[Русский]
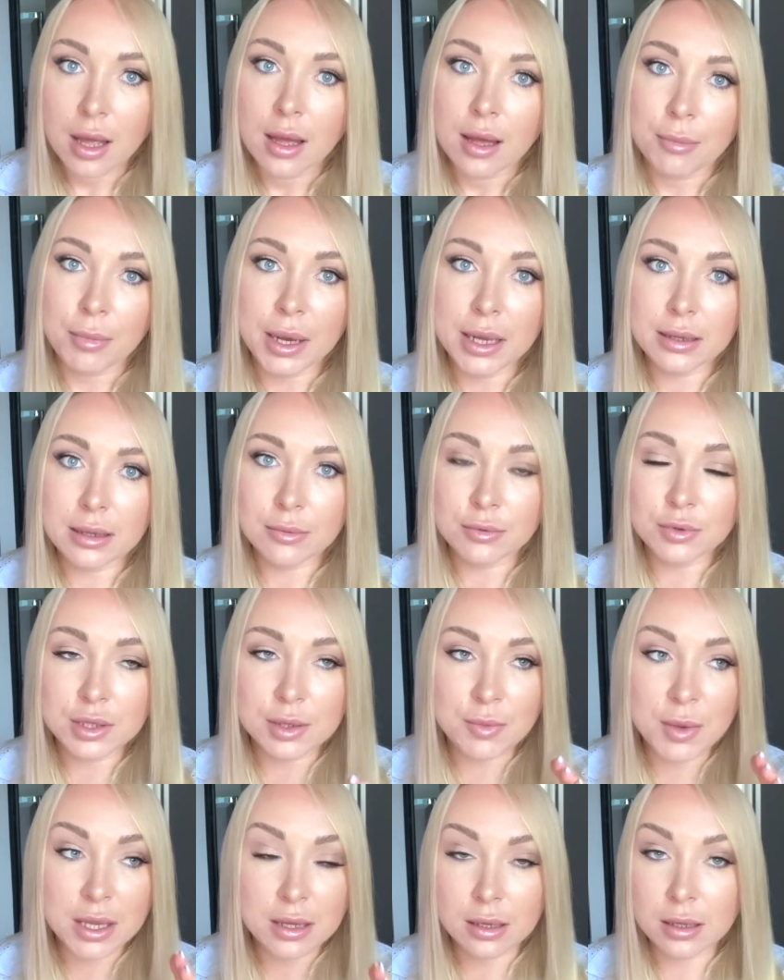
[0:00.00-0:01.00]
Поэтому
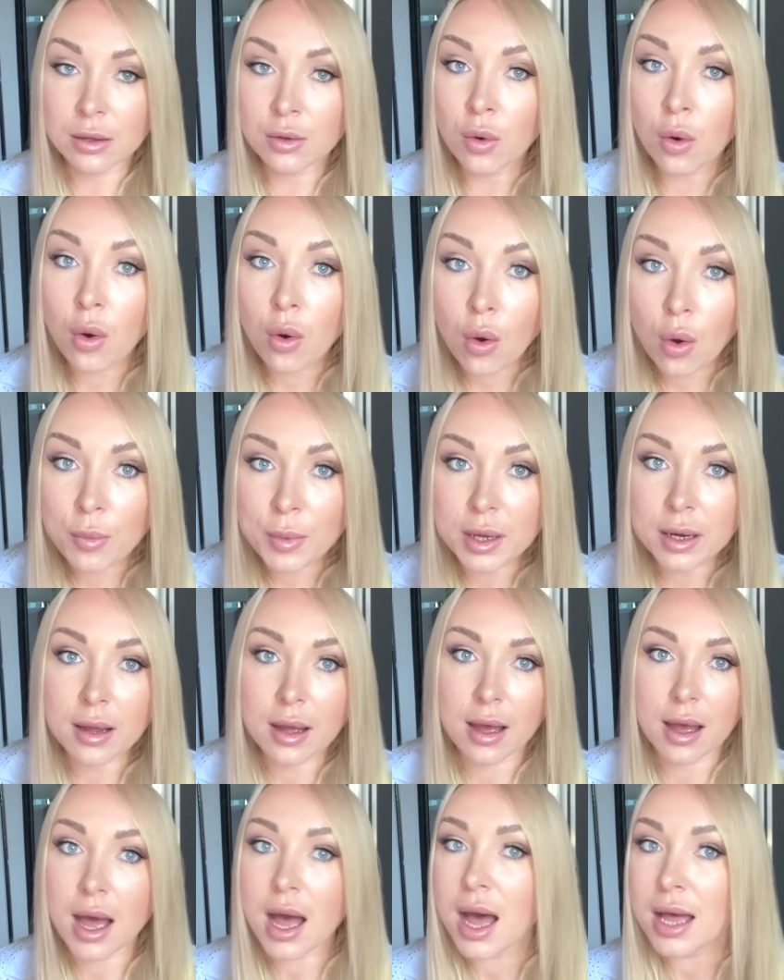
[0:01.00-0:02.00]
смена
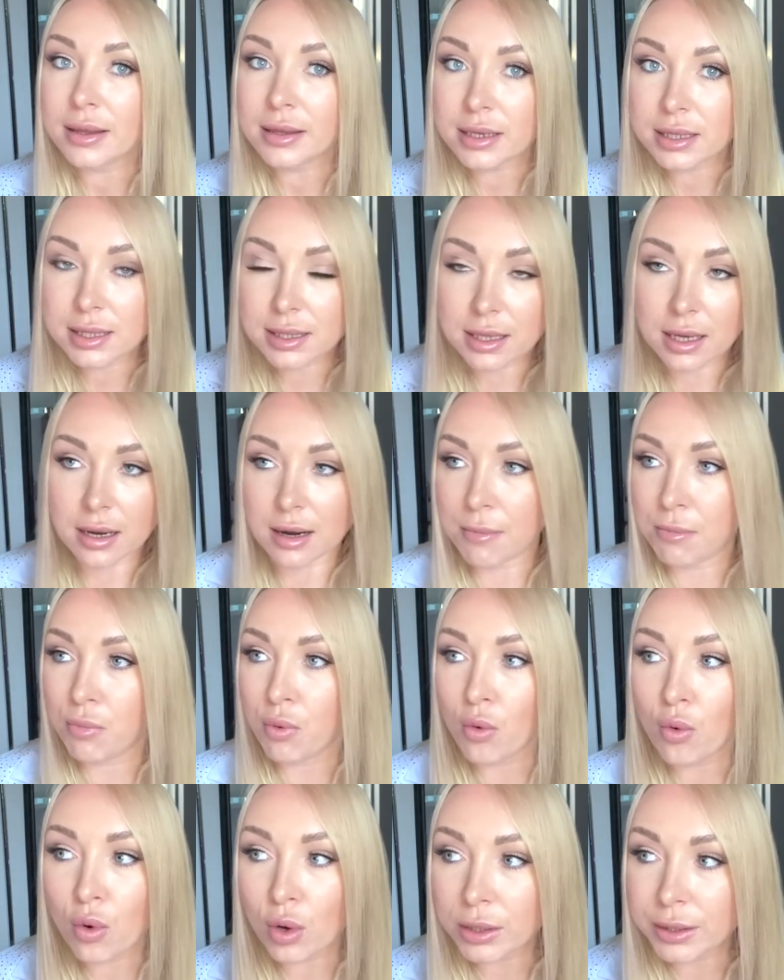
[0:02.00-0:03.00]
номера, адреса,
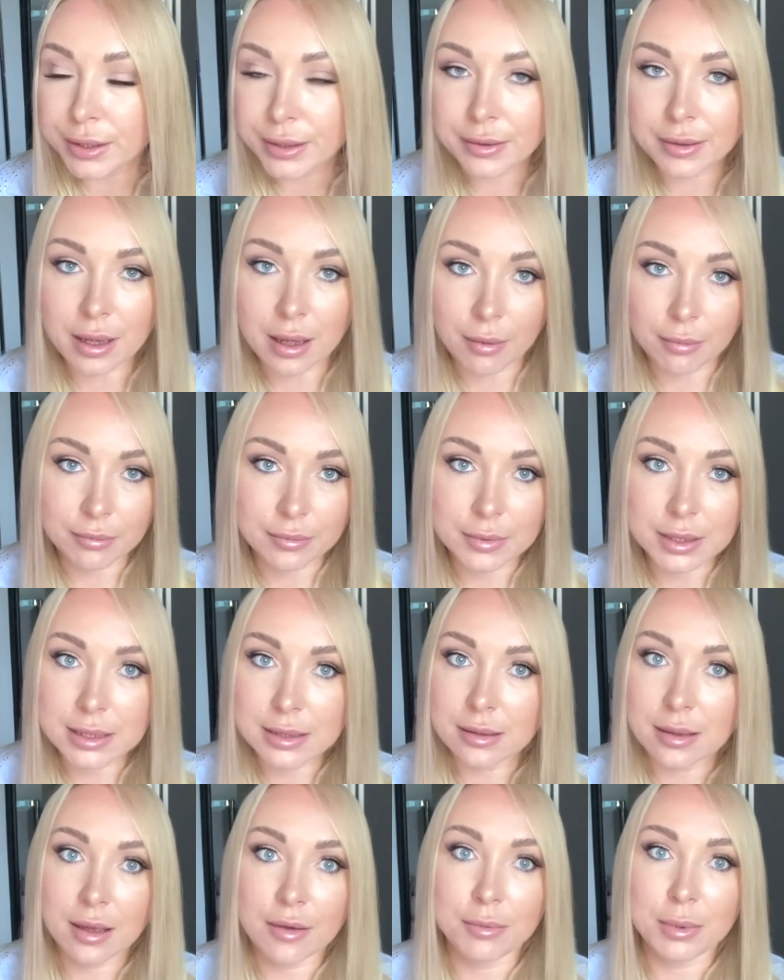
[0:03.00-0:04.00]
работы, там, не
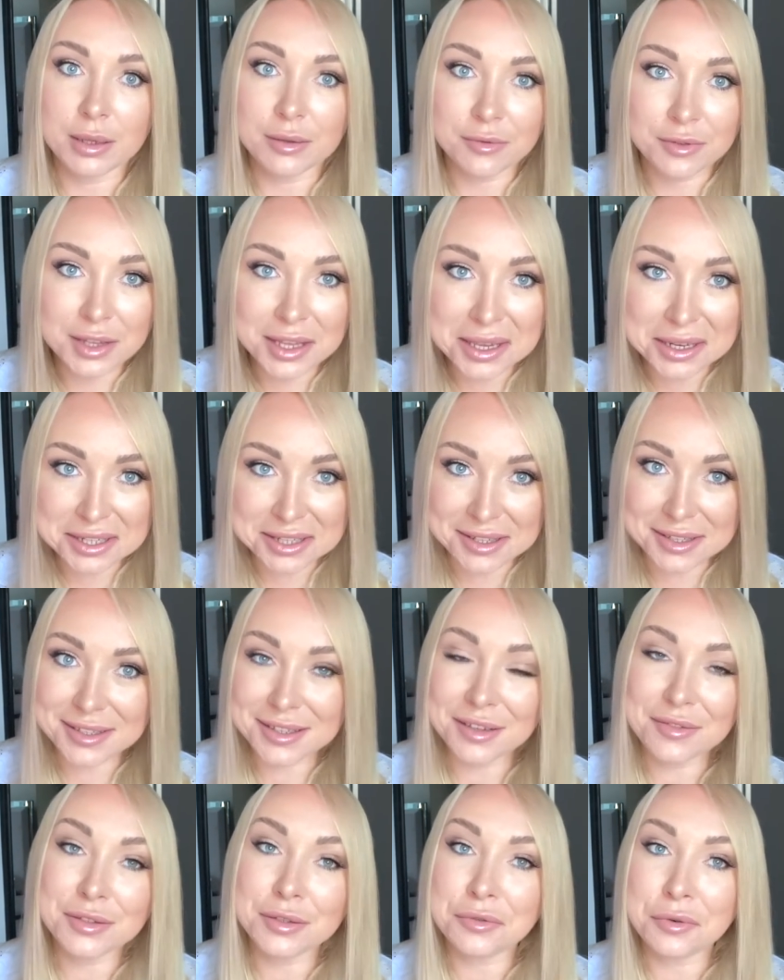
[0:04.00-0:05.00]
знаю, блин, внешности
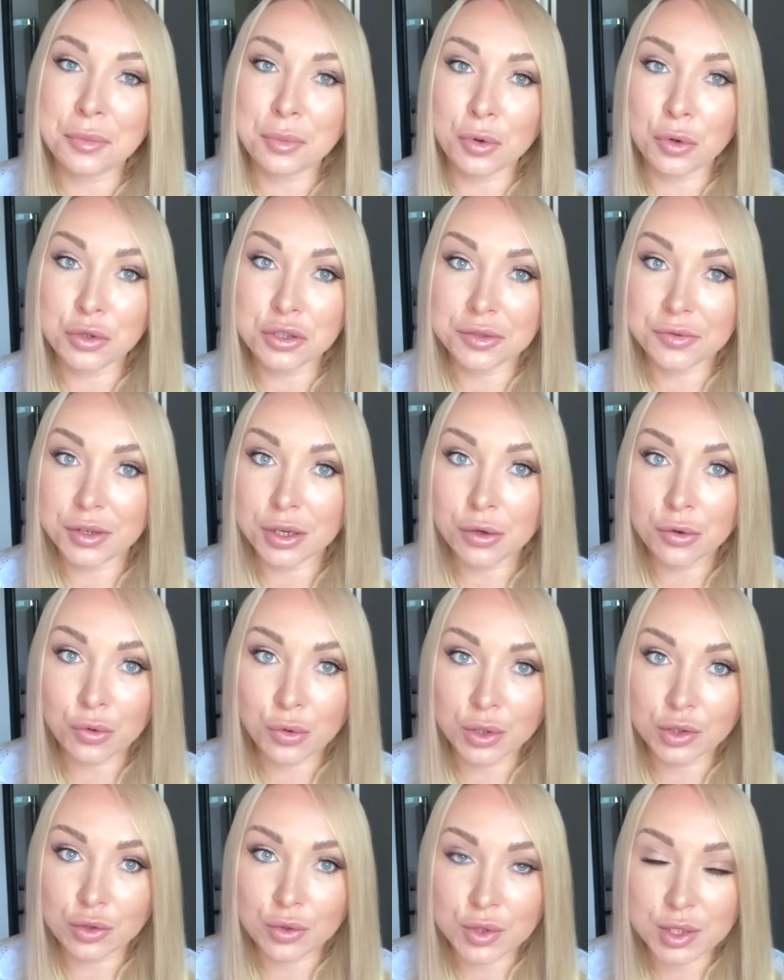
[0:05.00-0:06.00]
и всего прочего, или
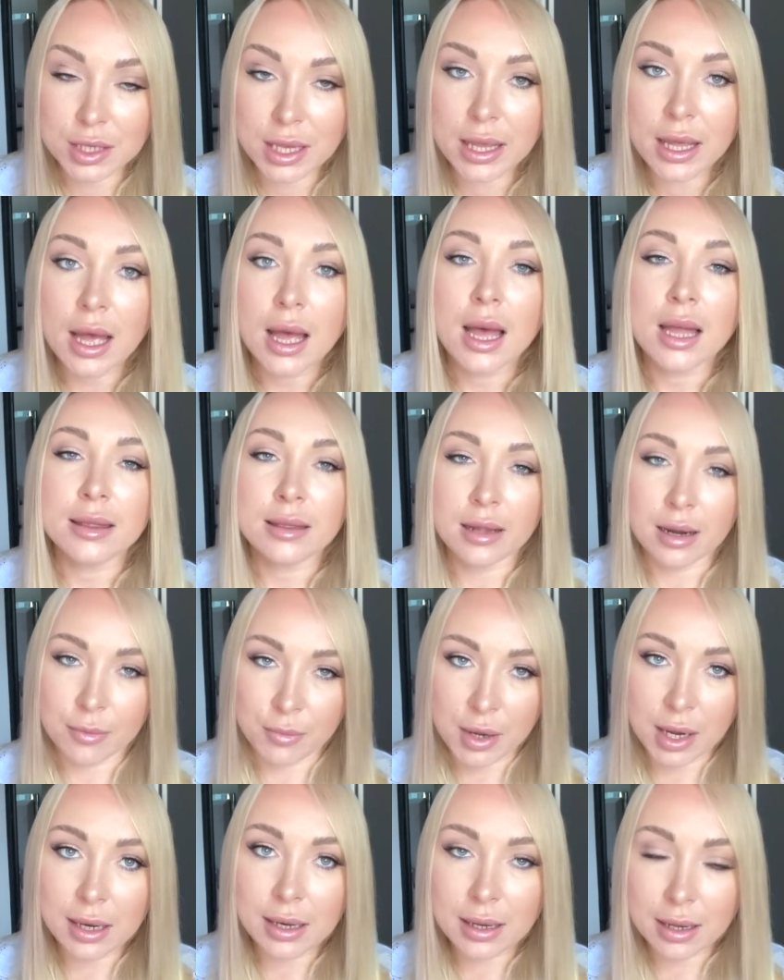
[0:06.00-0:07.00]
круга друзей,
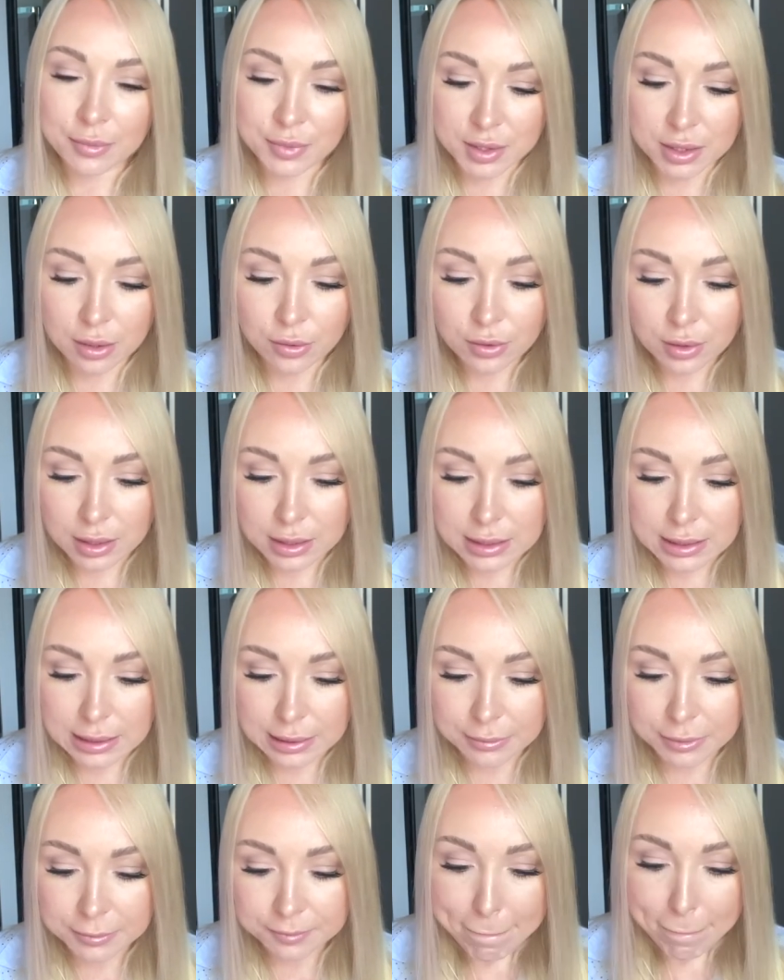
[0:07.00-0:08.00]
нормальная абсолютно
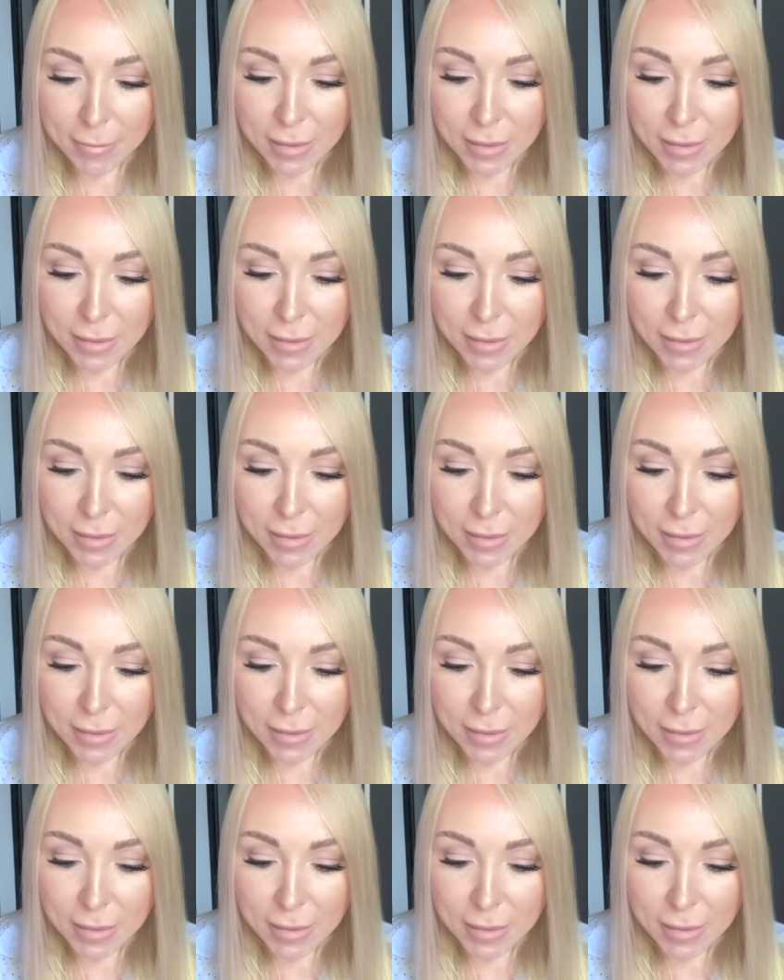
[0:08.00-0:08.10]
тема.